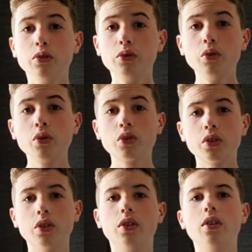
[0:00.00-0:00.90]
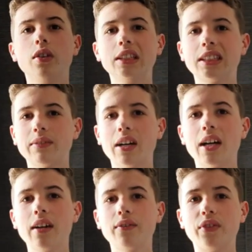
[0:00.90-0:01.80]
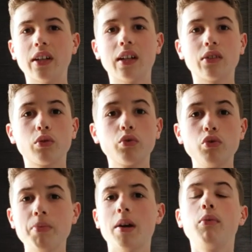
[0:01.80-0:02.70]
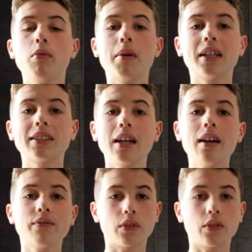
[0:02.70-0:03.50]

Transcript: Donc ça va faire un truc super pour le Barça.